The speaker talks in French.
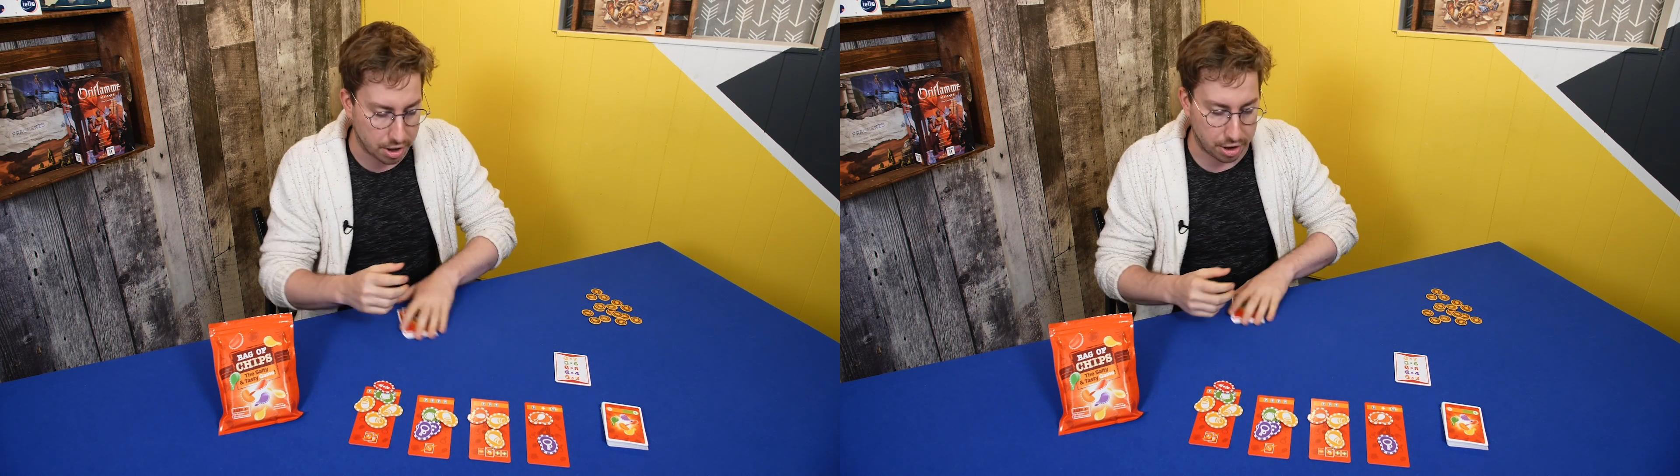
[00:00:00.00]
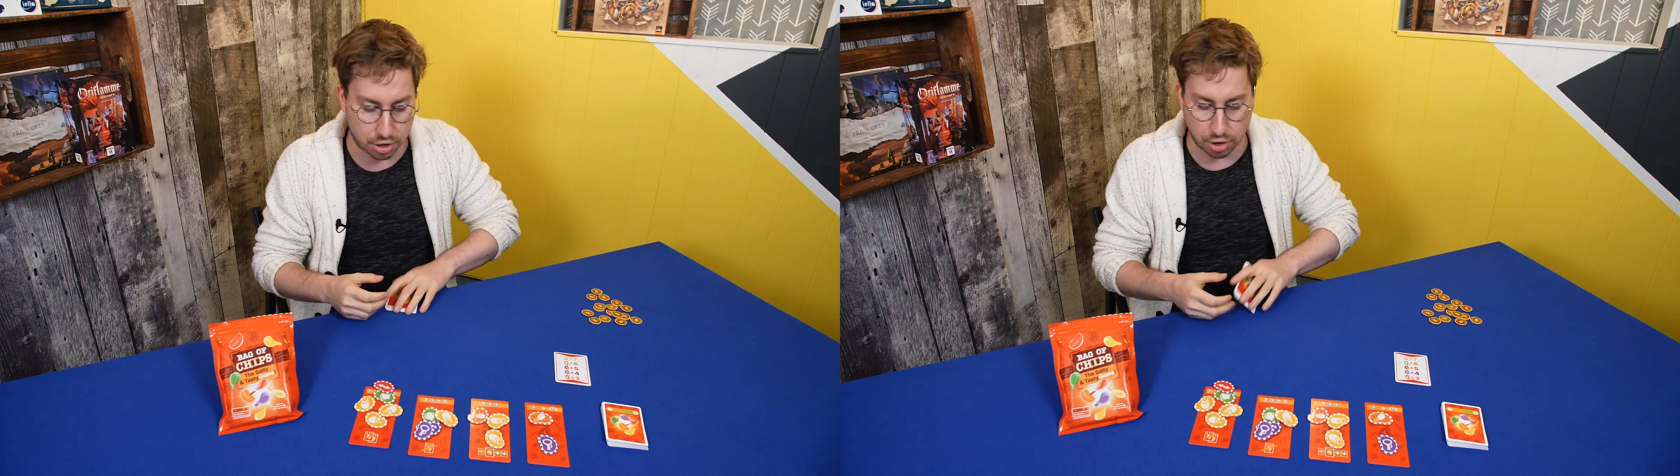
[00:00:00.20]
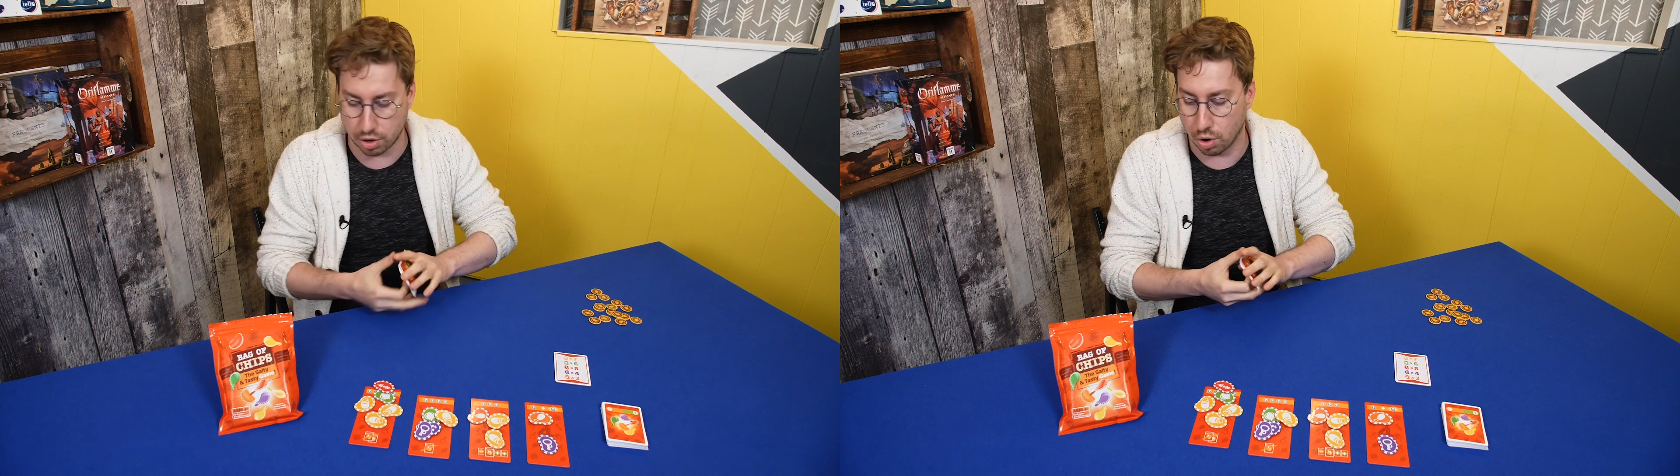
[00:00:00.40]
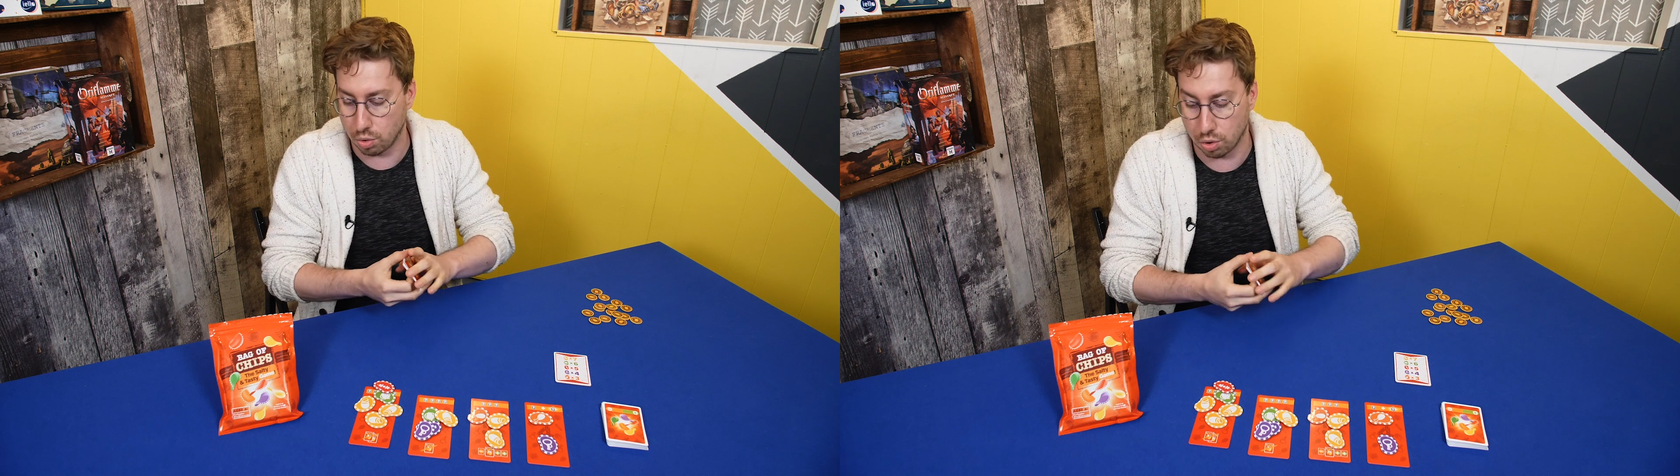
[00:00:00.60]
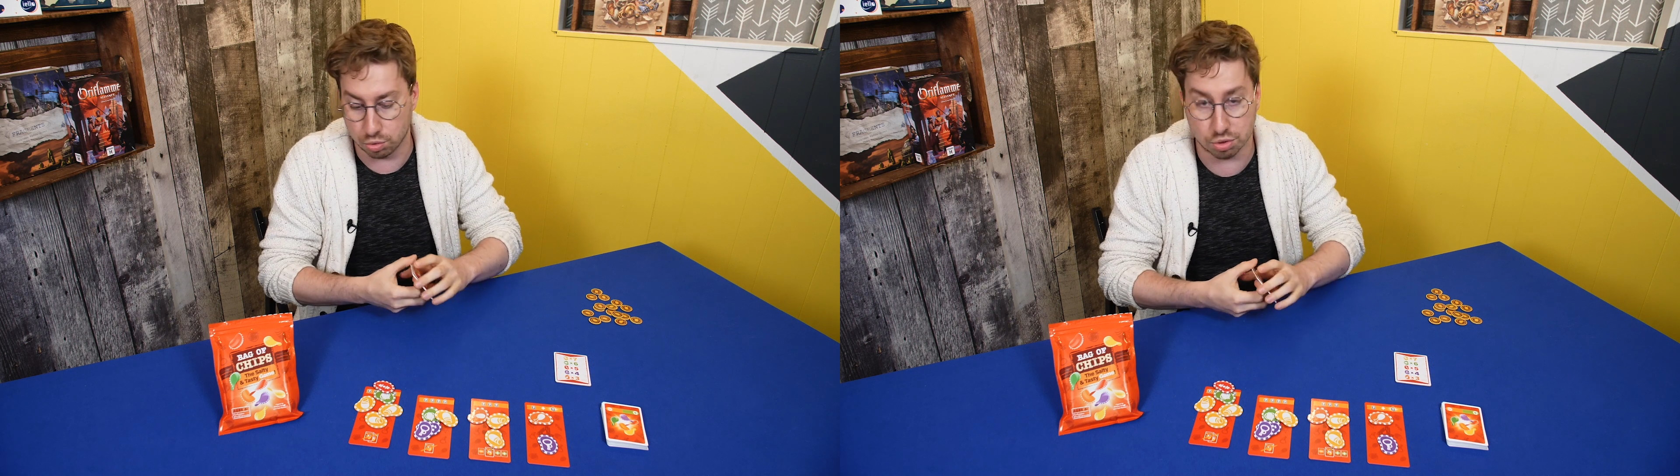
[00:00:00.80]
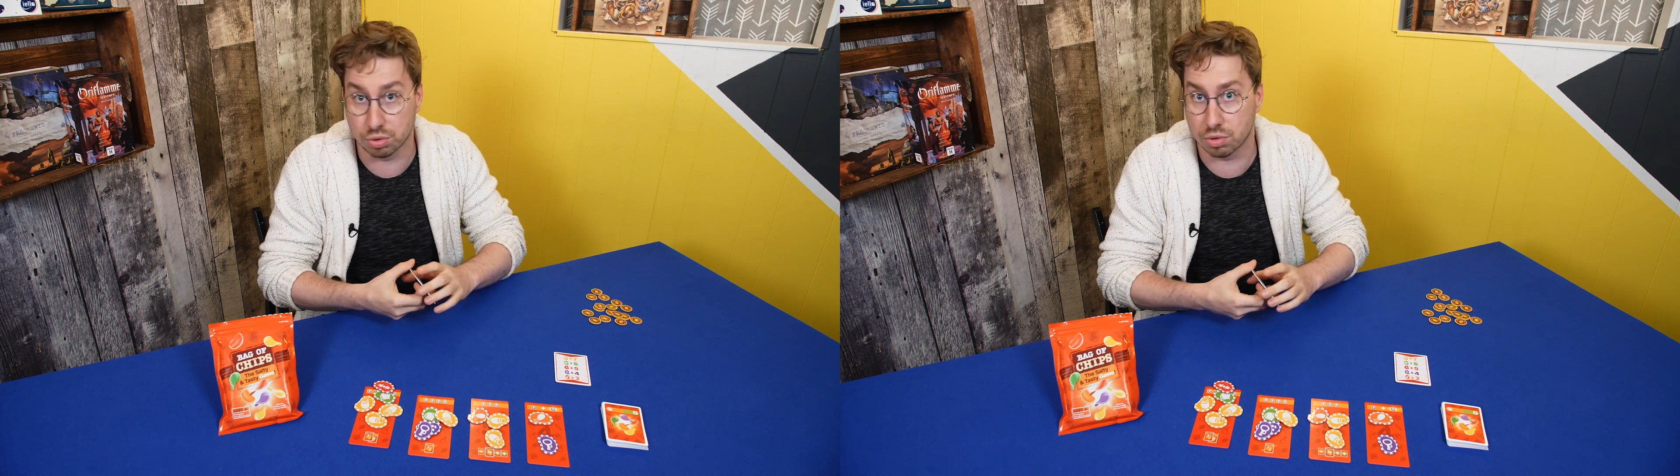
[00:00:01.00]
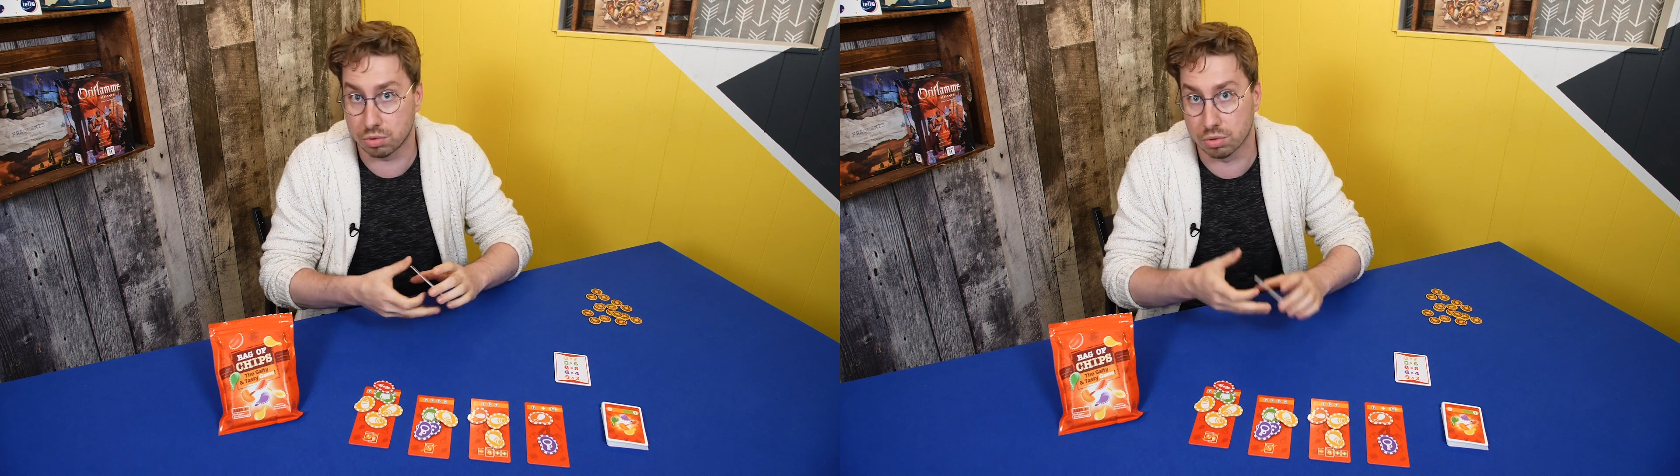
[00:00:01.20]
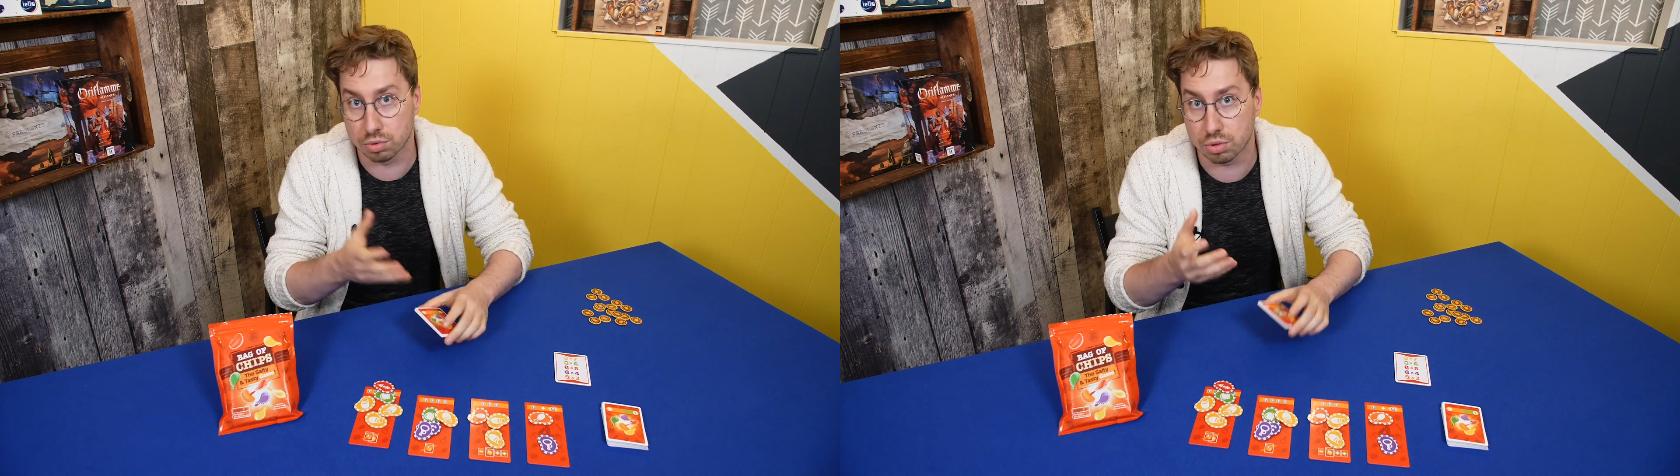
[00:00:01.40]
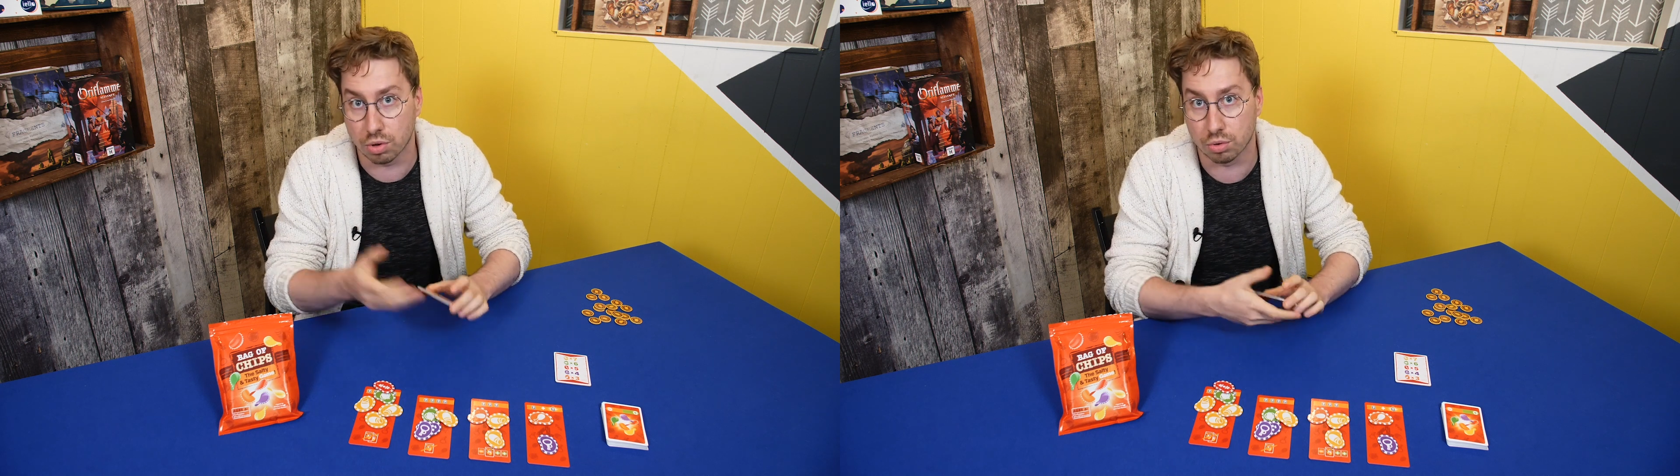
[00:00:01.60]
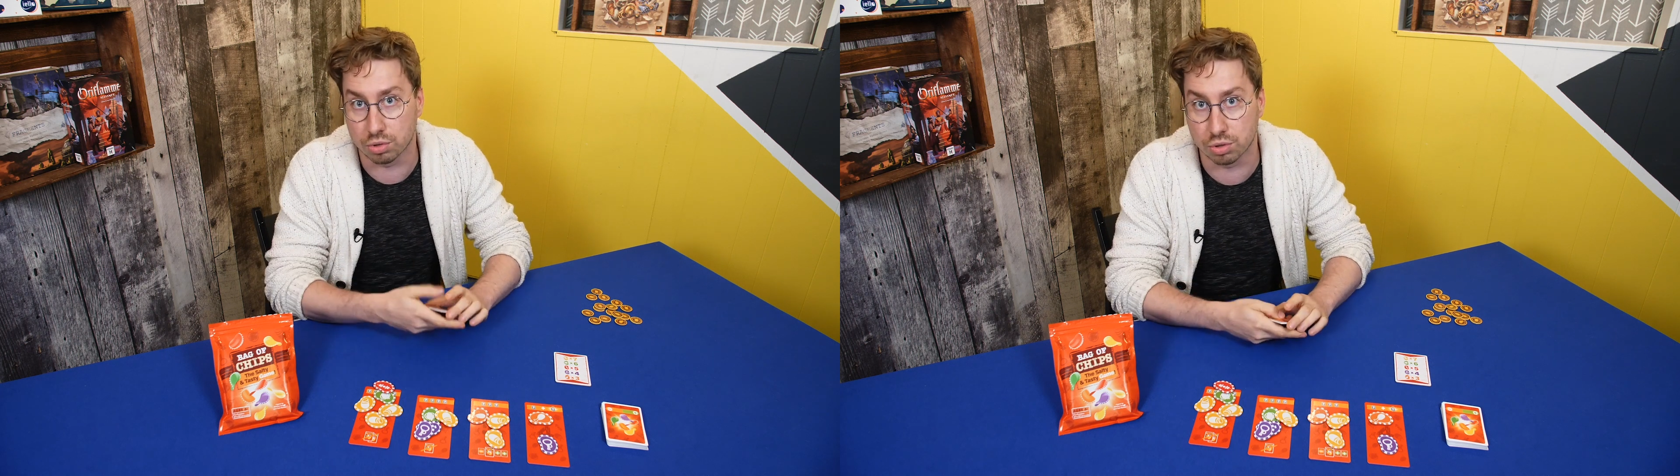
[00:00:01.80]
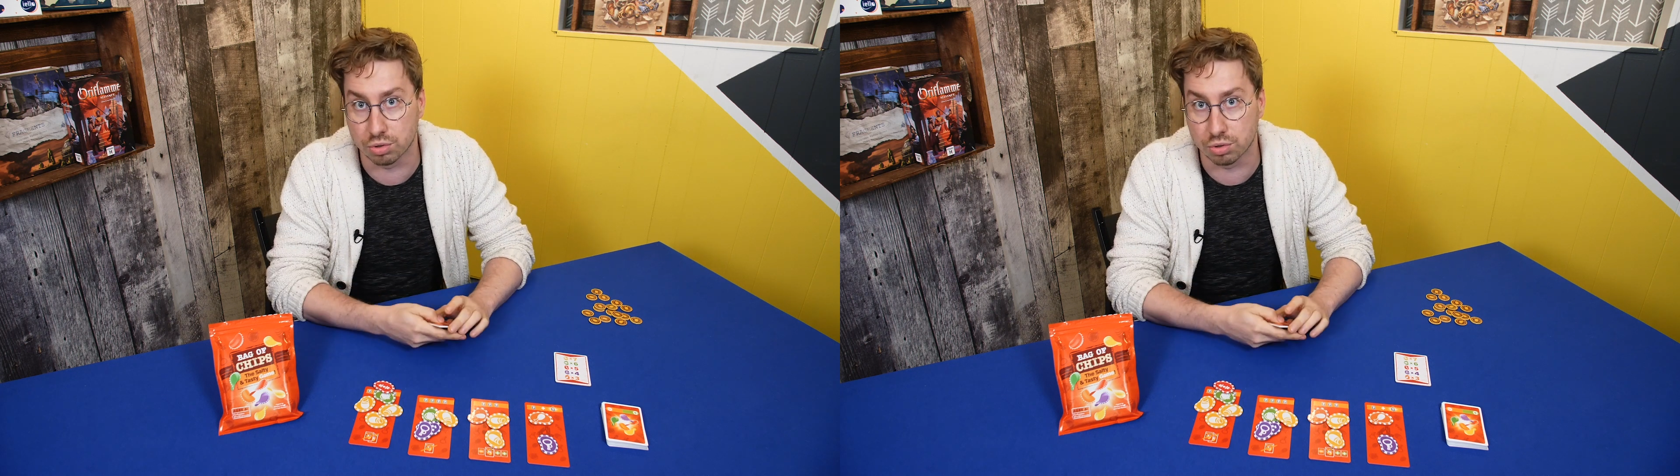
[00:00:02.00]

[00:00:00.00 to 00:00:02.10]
euh, qu'on se